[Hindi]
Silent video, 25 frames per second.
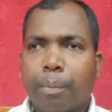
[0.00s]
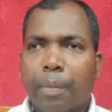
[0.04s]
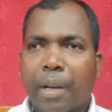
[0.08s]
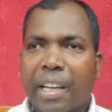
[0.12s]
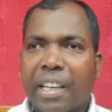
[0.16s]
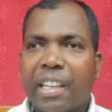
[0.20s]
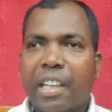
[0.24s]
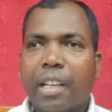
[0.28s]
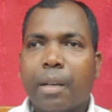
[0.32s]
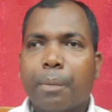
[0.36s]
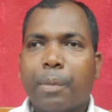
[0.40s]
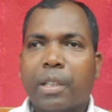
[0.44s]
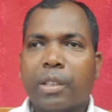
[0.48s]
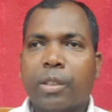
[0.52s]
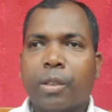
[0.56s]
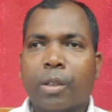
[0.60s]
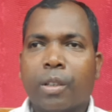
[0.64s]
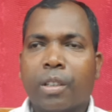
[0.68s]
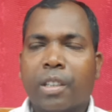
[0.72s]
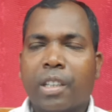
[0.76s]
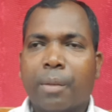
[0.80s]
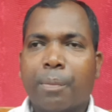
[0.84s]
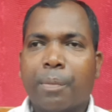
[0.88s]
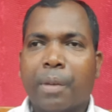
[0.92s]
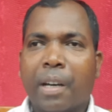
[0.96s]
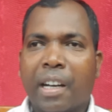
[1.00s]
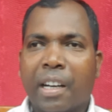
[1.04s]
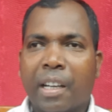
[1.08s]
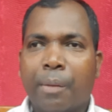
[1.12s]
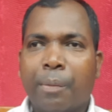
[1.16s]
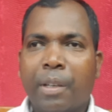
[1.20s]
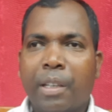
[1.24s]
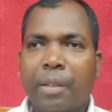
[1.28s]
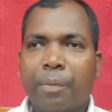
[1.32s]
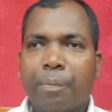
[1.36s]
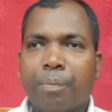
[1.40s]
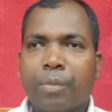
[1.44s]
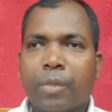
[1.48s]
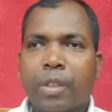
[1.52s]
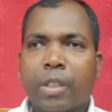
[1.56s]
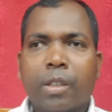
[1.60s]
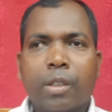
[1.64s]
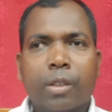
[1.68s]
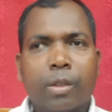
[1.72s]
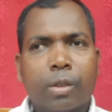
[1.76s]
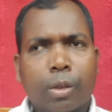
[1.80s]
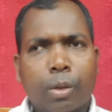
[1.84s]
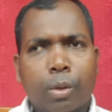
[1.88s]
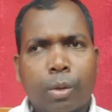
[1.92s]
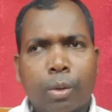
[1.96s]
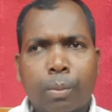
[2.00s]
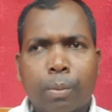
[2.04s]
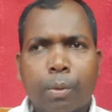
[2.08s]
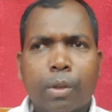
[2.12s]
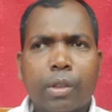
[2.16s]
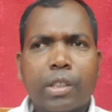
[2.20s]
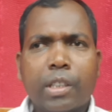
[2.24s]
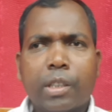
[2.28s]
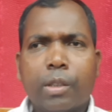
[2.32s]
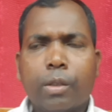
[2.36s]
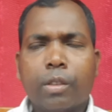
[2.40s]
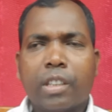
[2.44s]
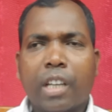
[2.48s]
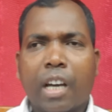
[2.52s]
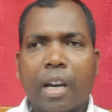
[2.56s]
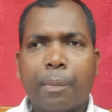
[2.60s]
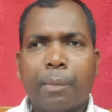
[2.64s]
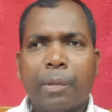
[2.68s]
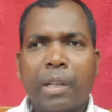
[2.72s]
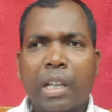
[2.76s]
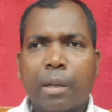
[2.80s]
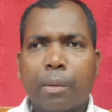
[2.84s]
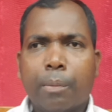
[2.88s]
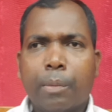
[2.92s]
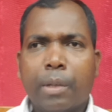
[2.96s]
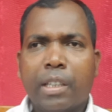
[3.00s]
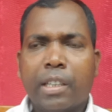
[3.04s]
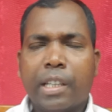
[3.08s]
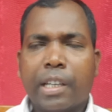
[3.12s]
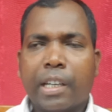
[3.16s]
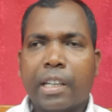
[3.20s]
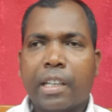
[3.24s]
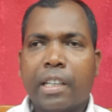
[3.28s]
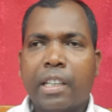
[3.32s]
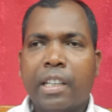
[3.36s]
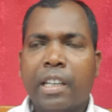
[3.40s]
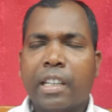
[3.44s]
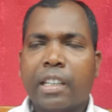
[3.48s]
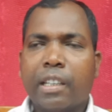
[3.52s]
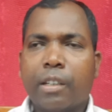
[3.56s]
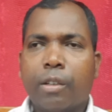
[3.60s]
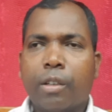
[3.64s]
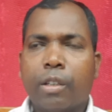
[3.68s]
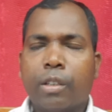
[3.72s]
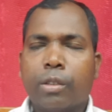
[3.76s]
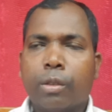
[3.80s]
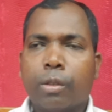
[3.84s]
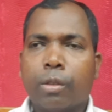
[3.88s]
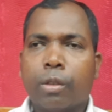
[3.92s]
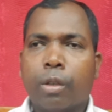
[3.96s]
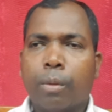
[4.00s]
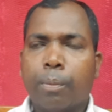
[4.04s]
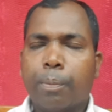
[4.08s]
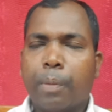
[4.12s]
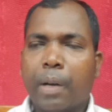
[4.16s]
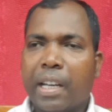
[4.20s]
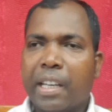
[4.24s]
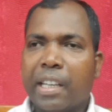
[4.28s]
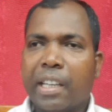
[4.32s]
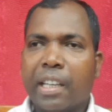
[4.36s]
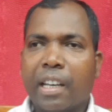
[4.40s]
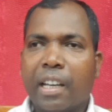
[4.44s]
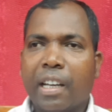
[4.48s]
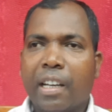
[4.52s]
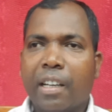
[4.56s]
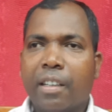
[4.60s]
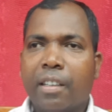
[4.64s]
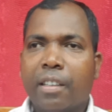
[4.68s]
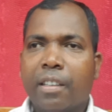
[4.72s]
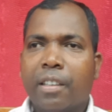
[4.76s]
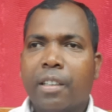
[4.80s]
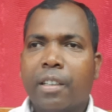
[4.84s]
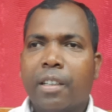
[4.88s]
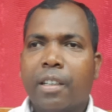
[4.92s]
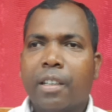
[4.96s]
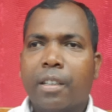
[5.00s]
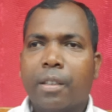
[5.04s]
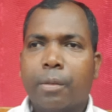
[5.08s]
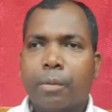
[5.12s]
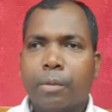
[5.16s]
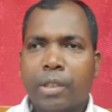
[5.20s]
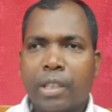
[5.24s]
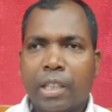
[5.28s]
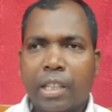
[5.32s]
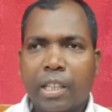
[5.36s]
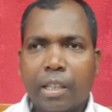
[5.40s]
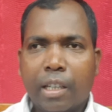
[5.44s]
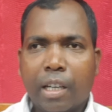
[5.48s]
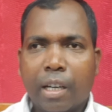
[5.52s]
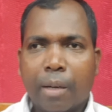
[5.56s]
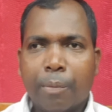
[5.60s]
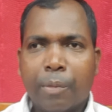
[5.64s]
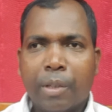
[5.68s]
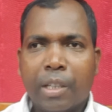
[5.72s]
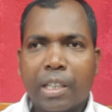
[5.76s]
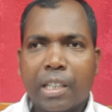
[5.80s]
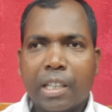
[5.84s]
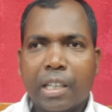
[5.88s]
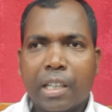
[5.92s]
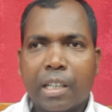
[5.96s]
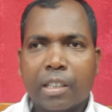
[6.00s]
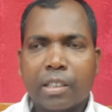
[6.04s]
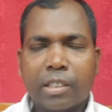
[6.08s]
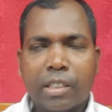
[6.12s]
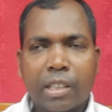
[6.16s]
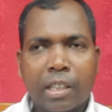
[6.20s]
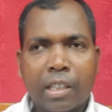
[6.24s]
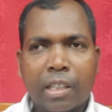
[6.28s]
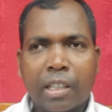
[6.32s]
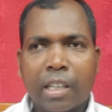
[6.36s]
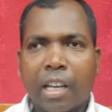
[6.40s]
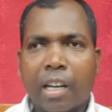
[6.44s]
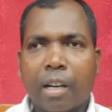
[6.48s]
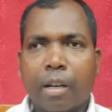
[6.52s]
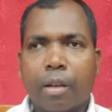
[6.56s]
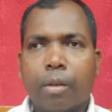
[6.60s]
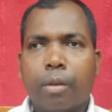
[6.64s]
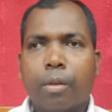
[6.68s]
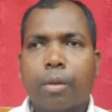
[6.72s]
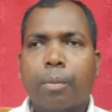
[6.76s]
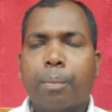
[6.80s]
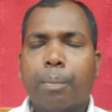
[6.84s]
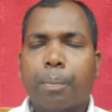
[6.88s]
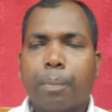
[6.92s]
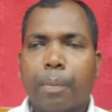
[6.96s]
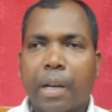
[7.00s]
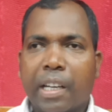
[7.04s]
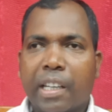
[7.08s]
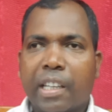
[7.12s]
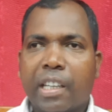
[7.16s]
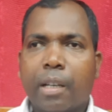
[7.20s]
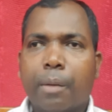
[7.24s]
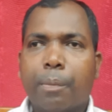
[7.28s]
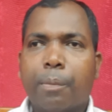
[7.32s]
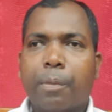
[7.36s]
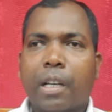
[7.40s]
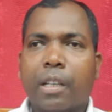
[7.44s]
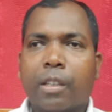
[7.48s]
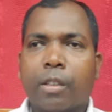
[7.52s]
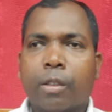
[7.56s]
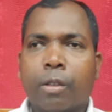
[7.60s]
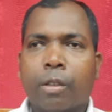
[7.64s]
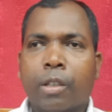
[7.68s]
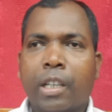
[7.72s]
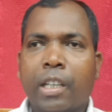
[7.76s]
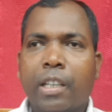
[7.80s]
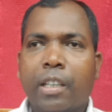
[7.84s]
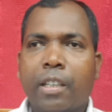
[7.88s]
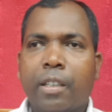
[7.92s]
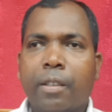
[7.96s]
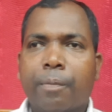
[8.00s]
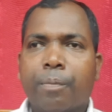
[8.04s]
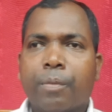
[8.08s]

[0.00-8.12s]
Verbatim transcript: माइकल पाथर के बारे में तो ऊपर जेठू थानल में देखिए के तो गम पाई গেলা যে हमने के सिंगर माइकल पाथरे